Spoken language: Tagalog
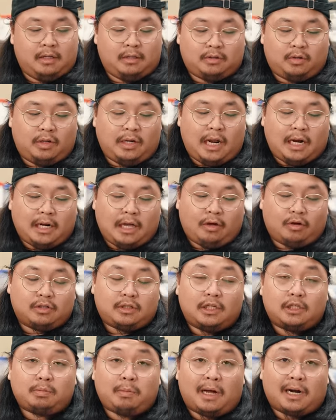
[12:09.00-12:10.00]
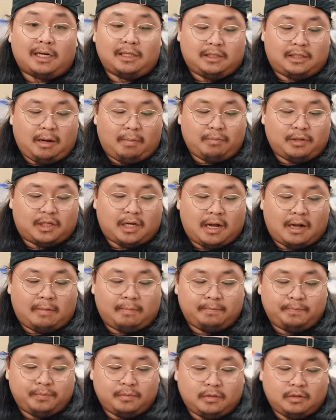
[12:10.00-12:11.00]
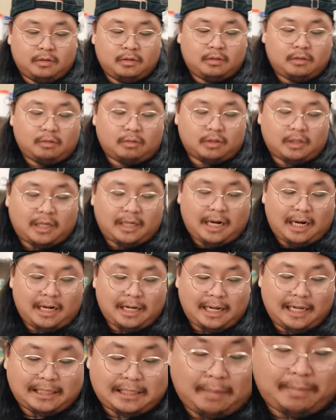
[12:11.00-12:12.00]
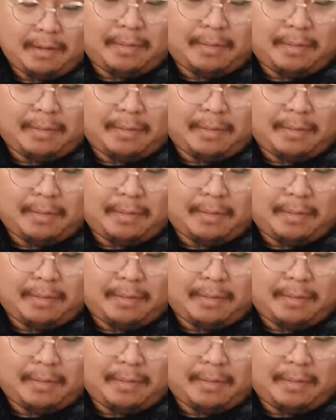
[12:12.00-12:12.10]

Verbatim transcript: So ilalagay ko, since parang jam siya, dito ko siya ilalagay sa